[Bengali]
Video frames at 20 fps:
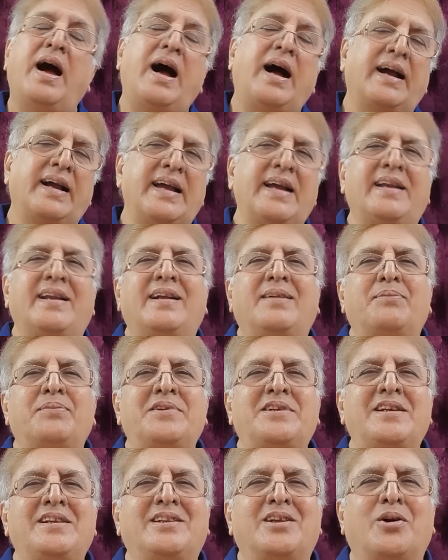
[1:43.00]
আগে এটা আপনি
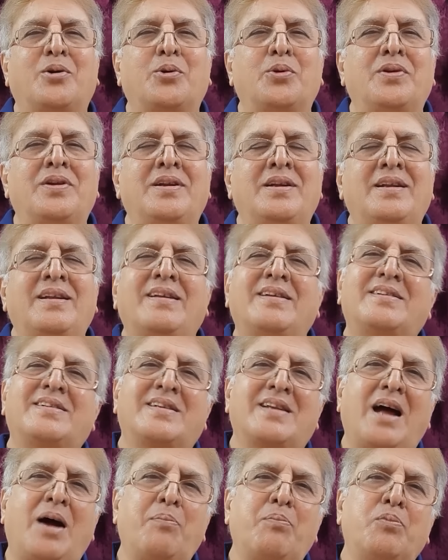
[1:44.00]
চিন্তা করুন
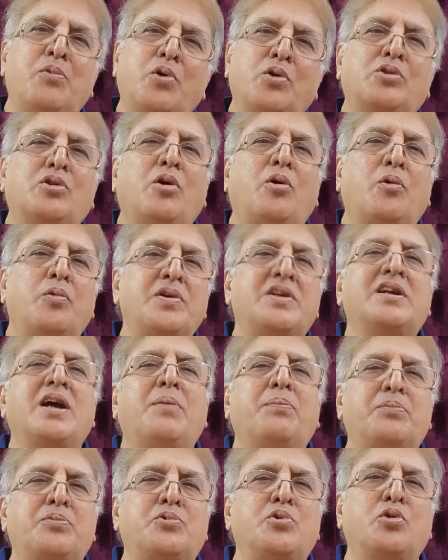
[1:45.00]
সাপমুক্ত
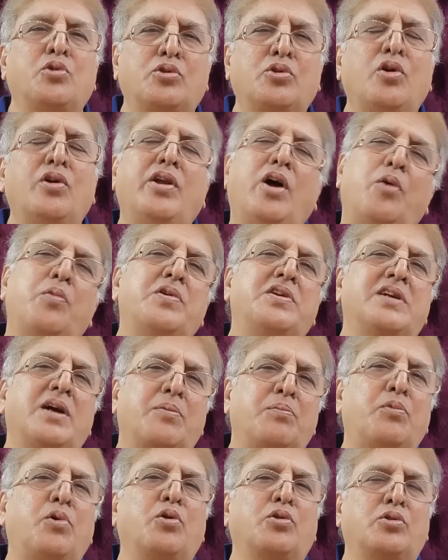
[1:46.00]
অভিশাপ যুক্ত না অভিশাপ
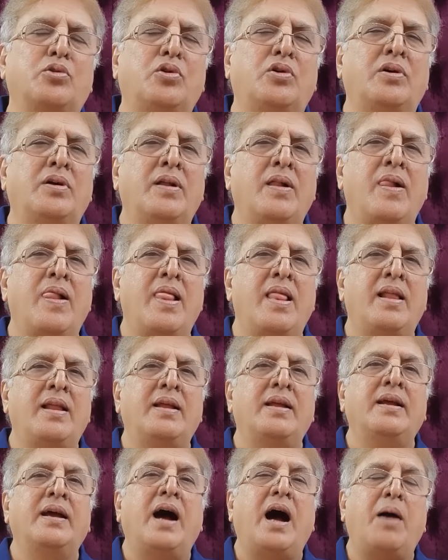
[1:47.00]
মুক্ত
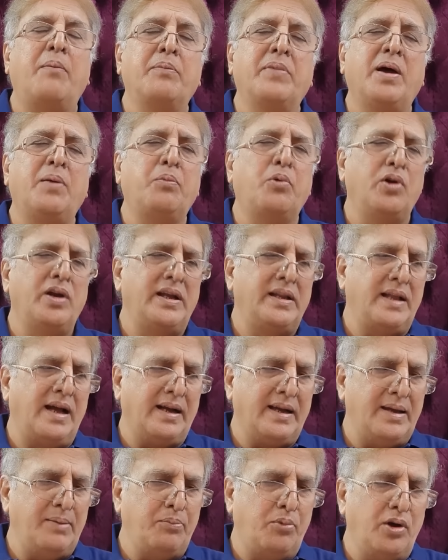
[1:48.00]
আমরা বলি
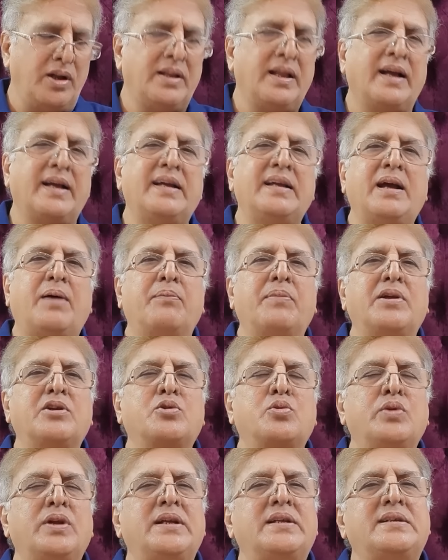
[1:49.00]
থাকি বলে থাকি আমরা
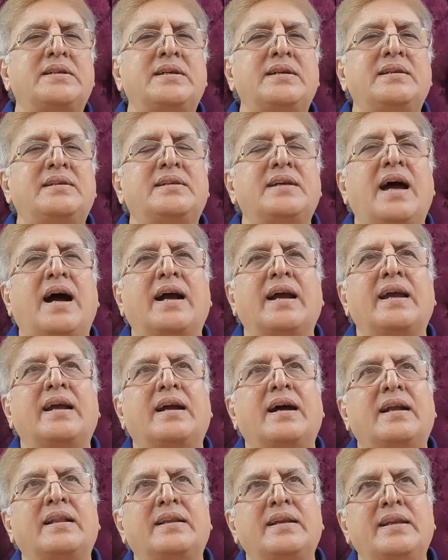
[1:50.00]
শুনেছি যে
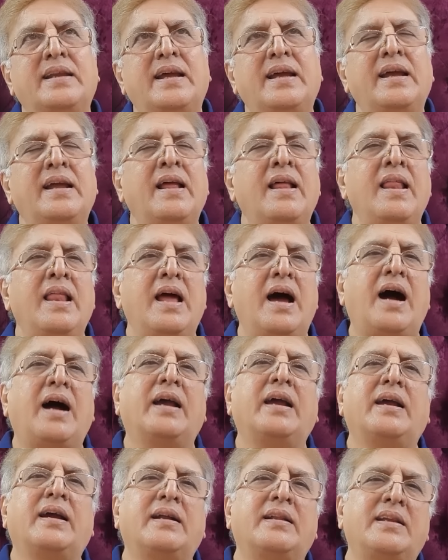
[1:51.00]
আগেকার দিনে
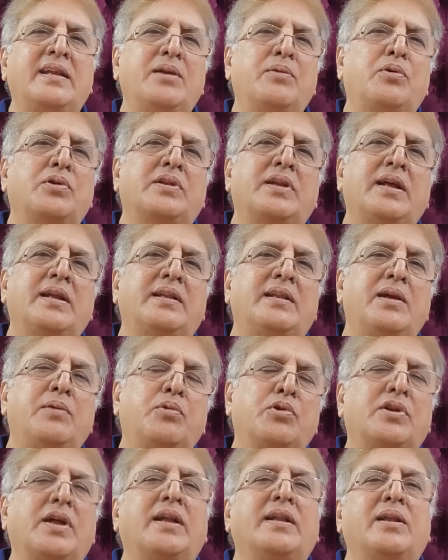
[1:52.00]
আগেকার দিনে বলতে
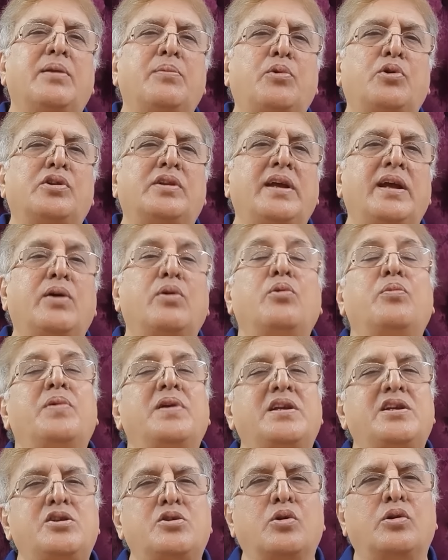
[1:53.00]
দেবতাদের মধ্যে এগুলো
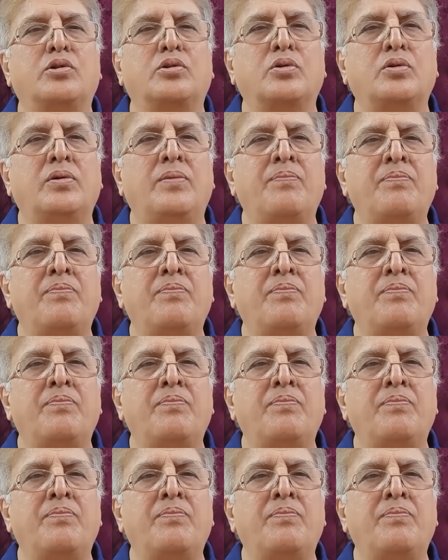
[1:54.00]
বেশি চলতো